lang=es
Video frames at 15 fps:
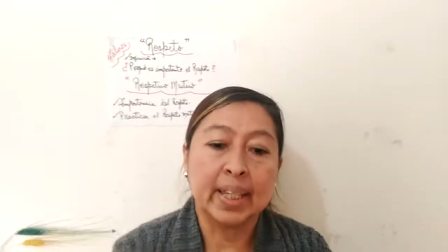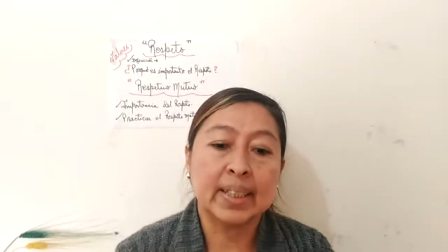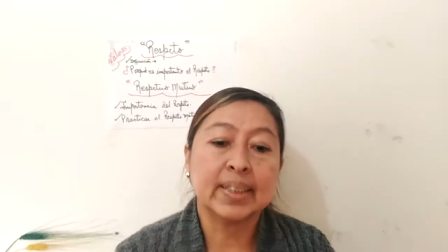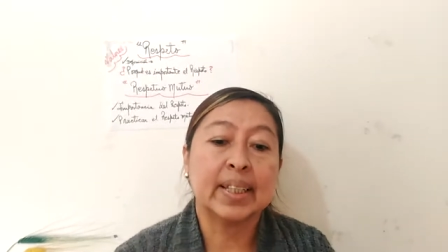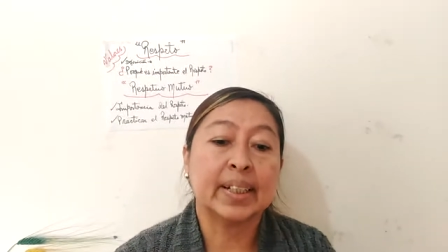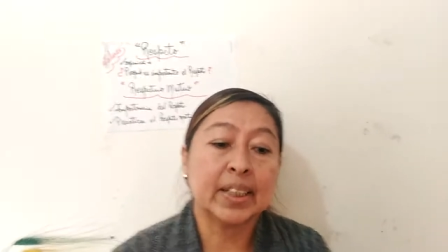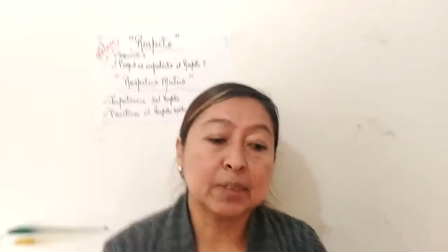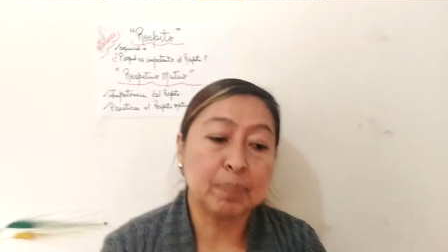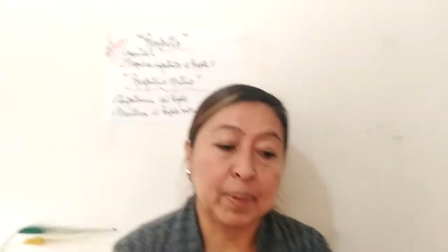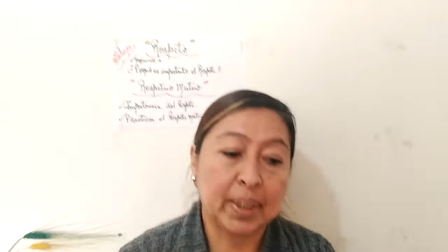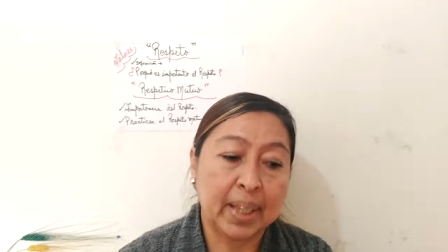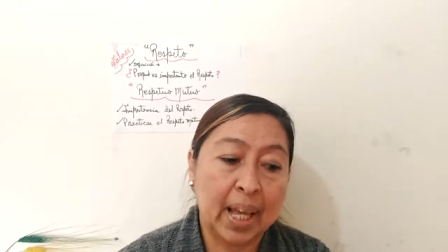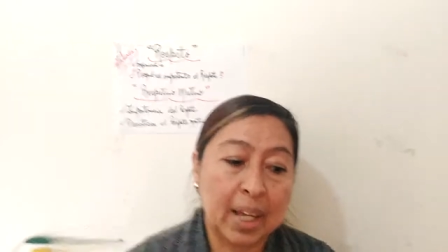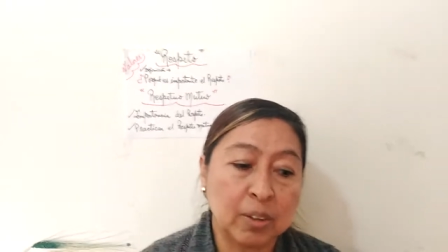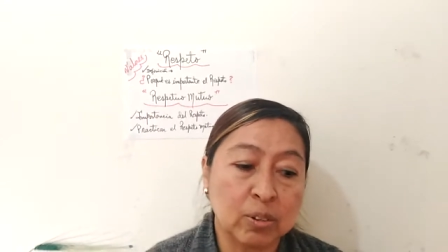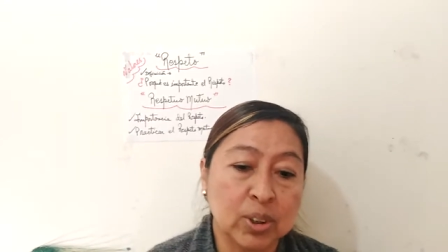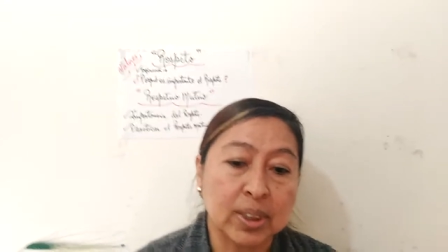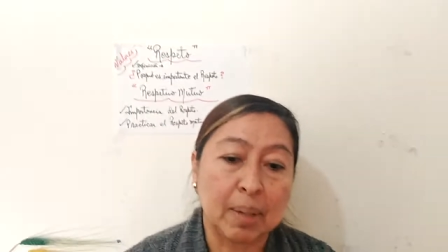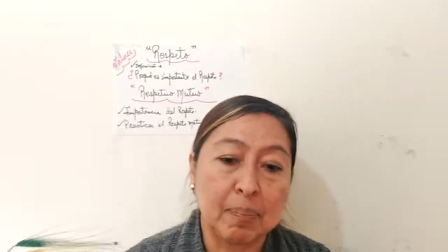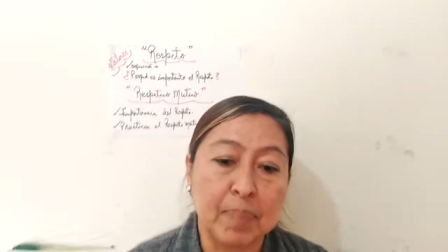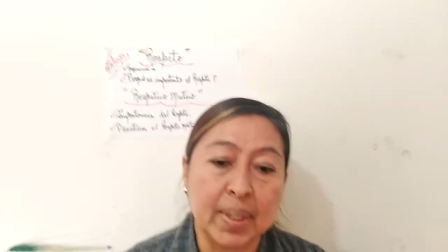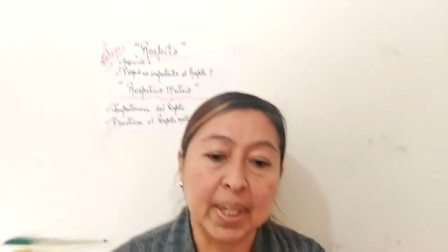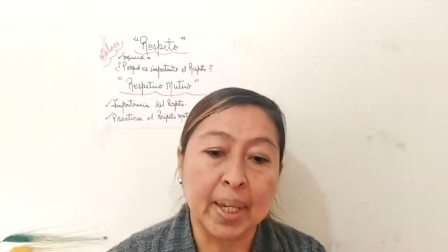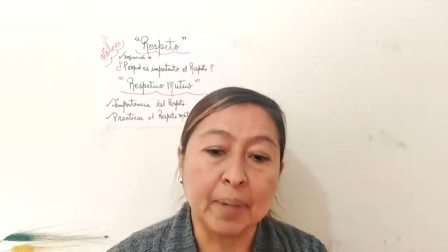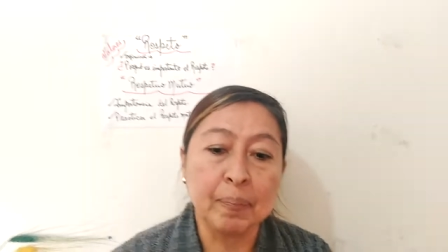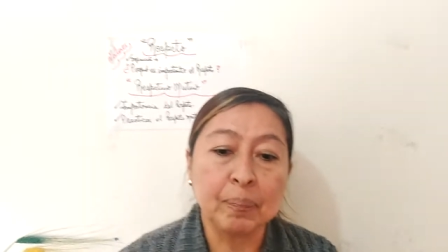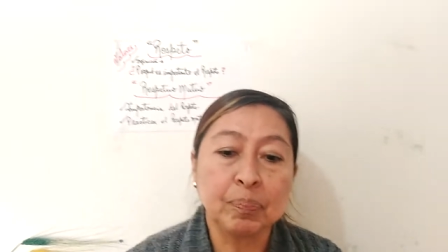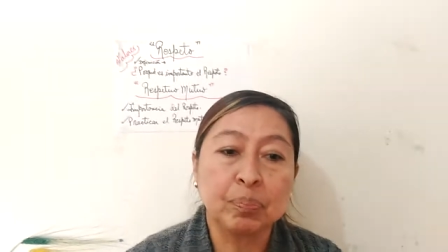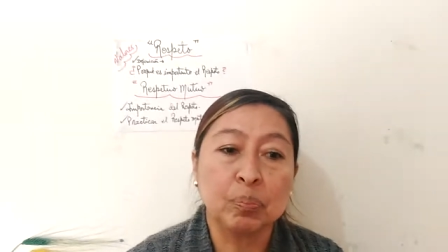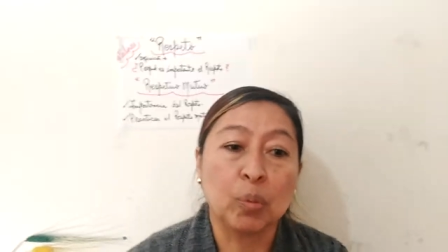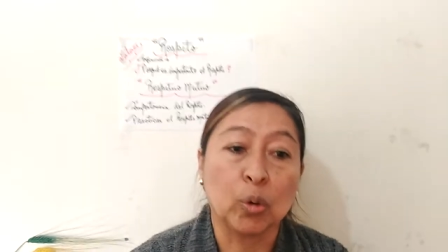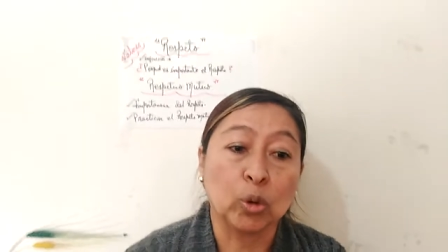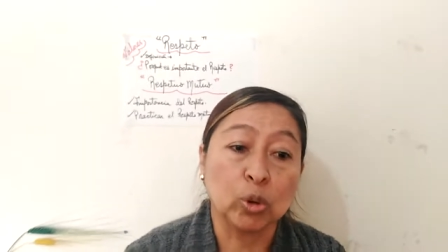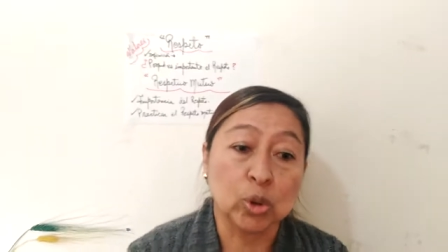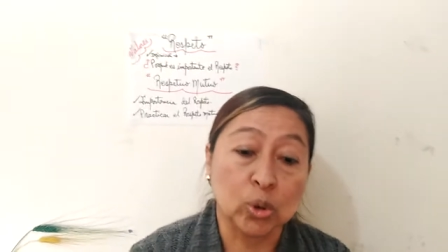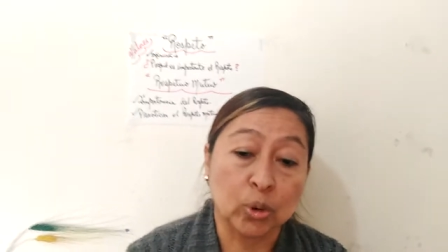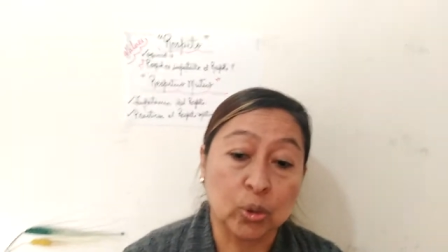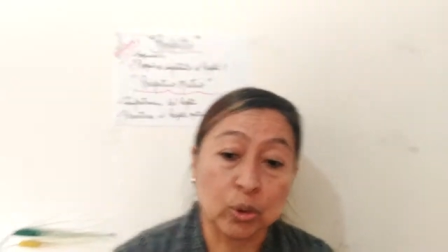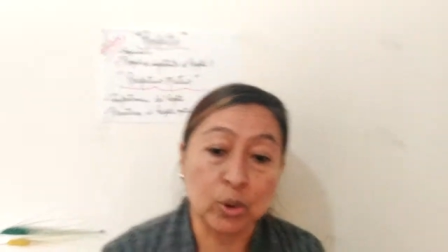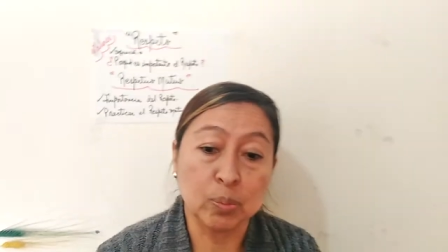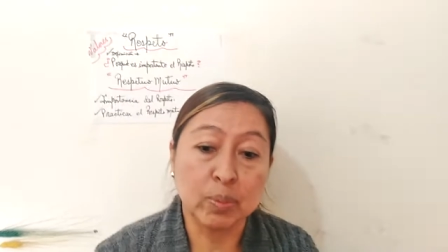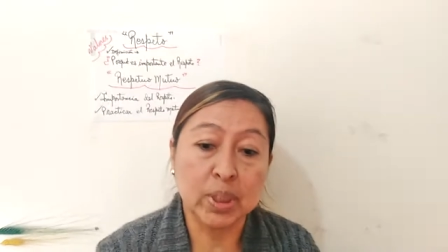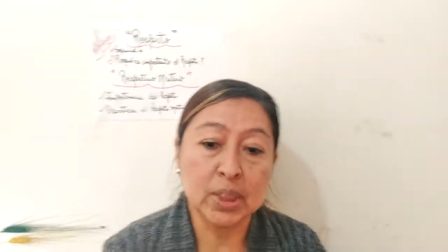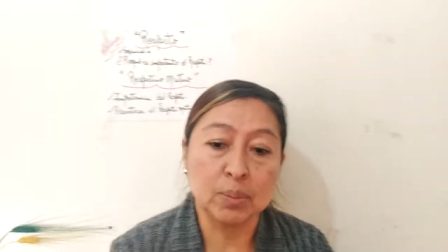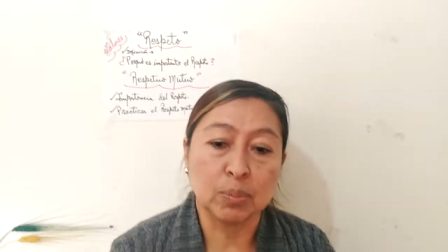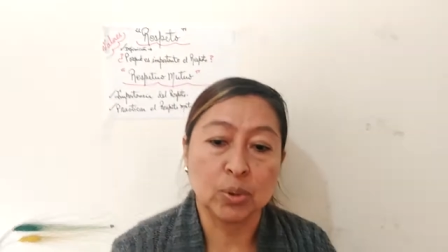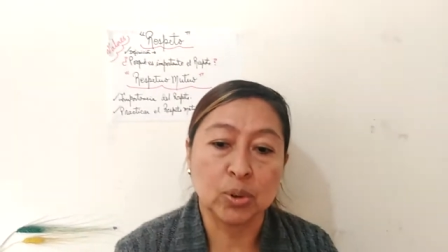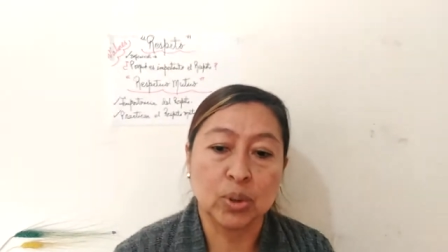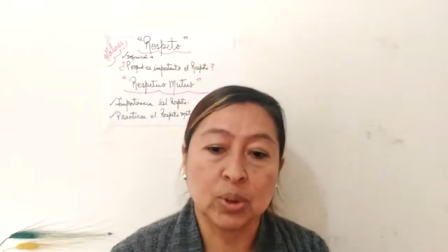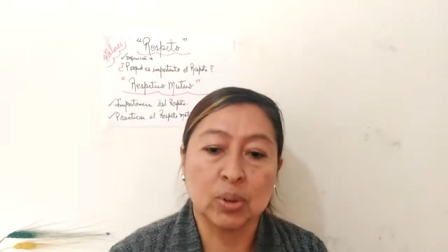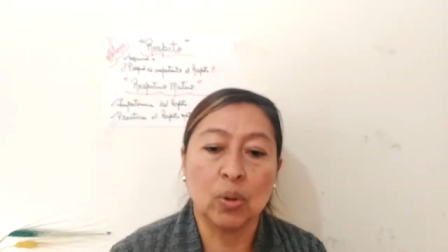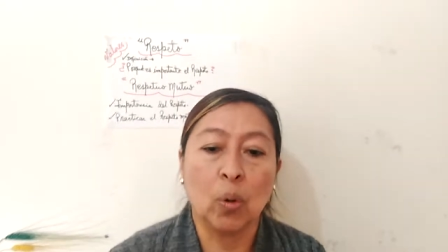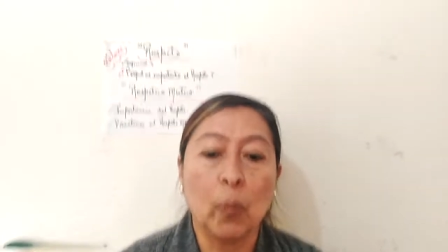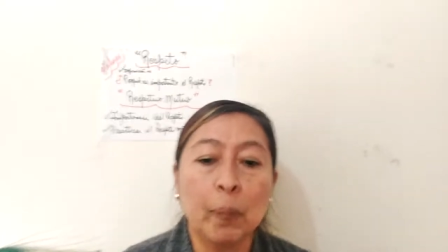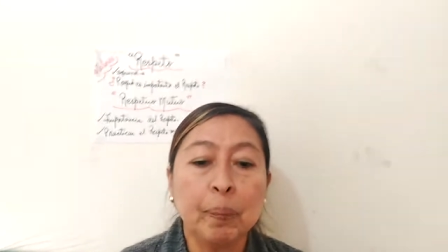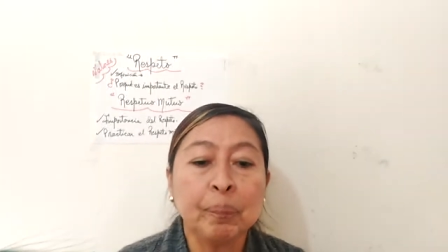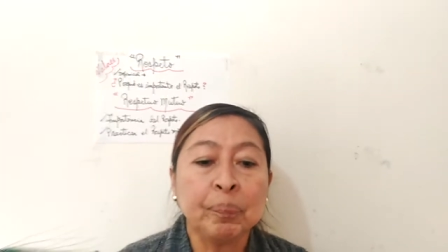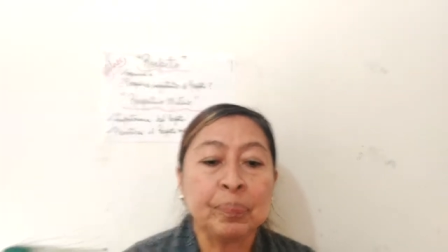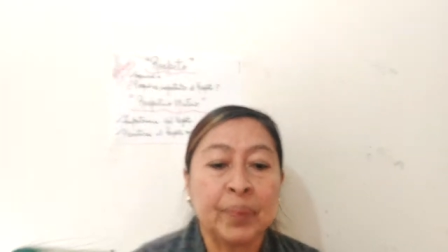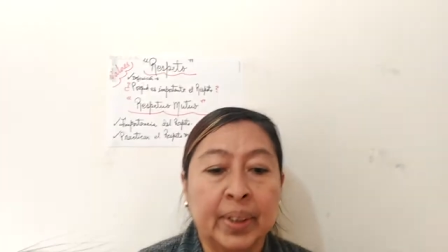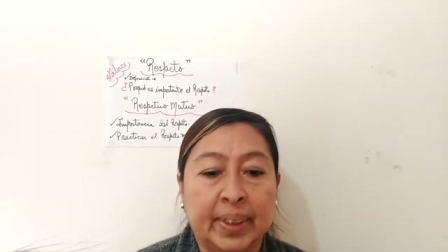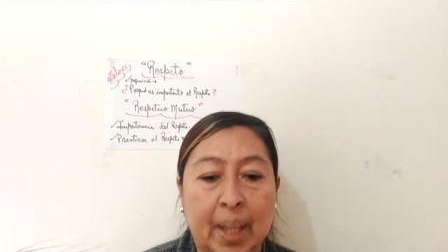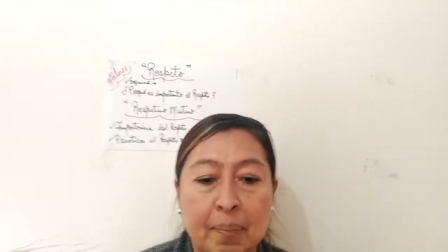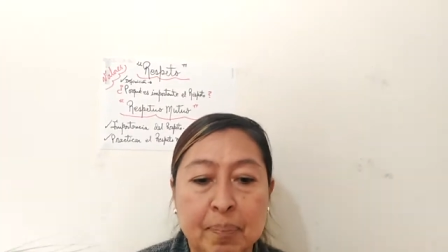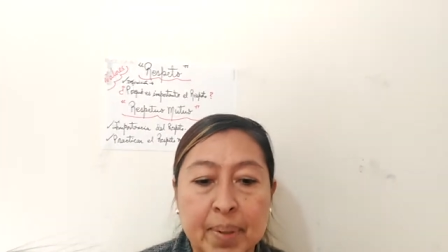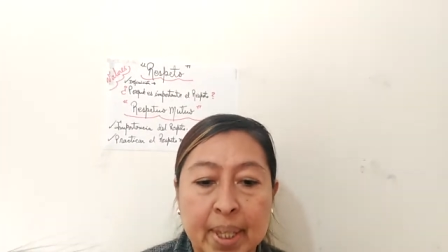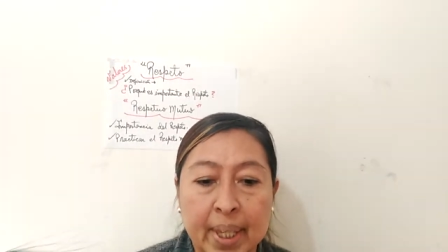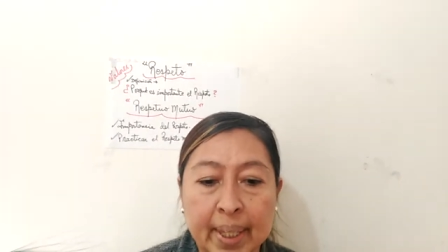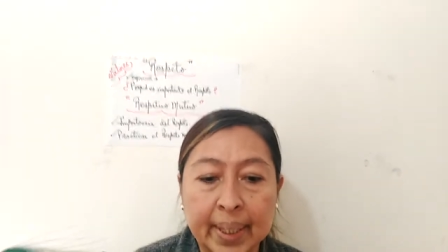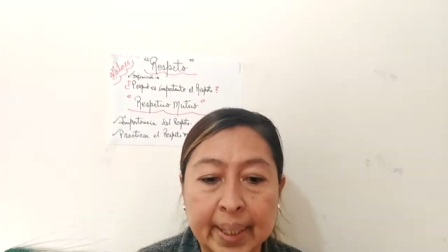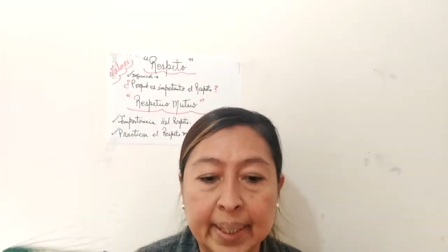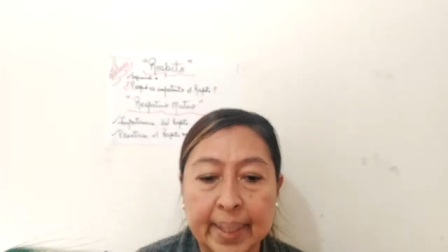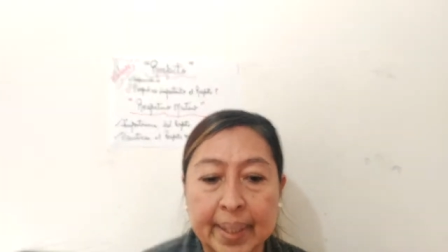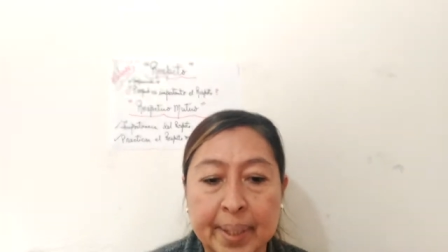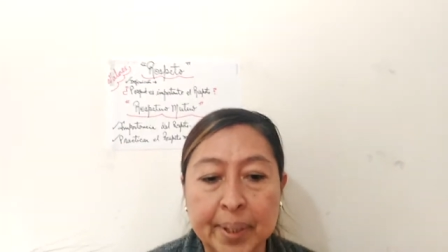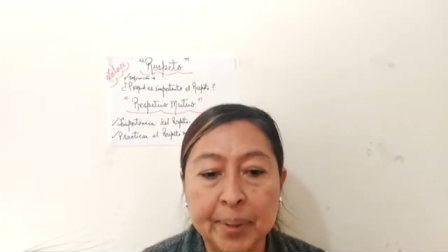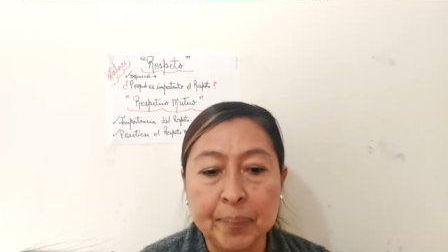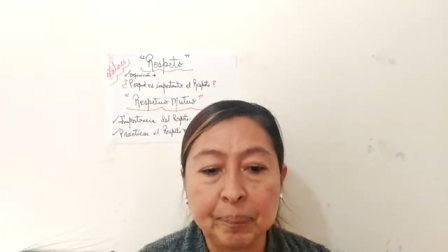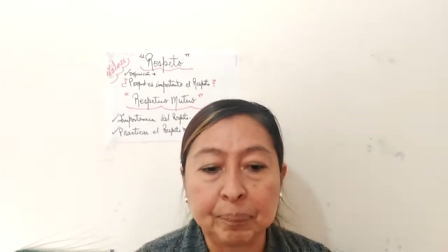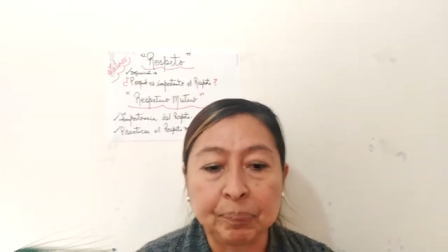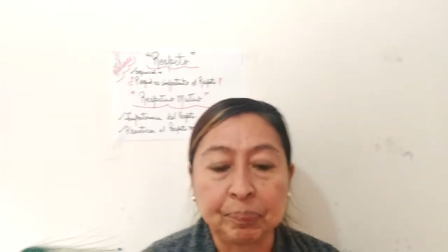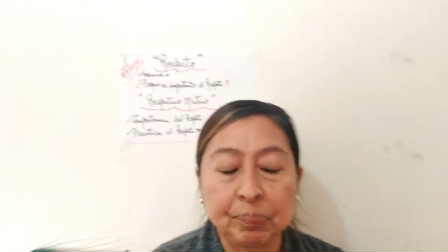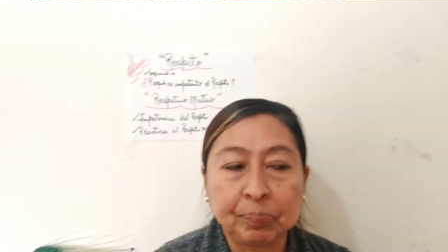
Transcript: ser respetados también por nosotros mismos, ¿no? También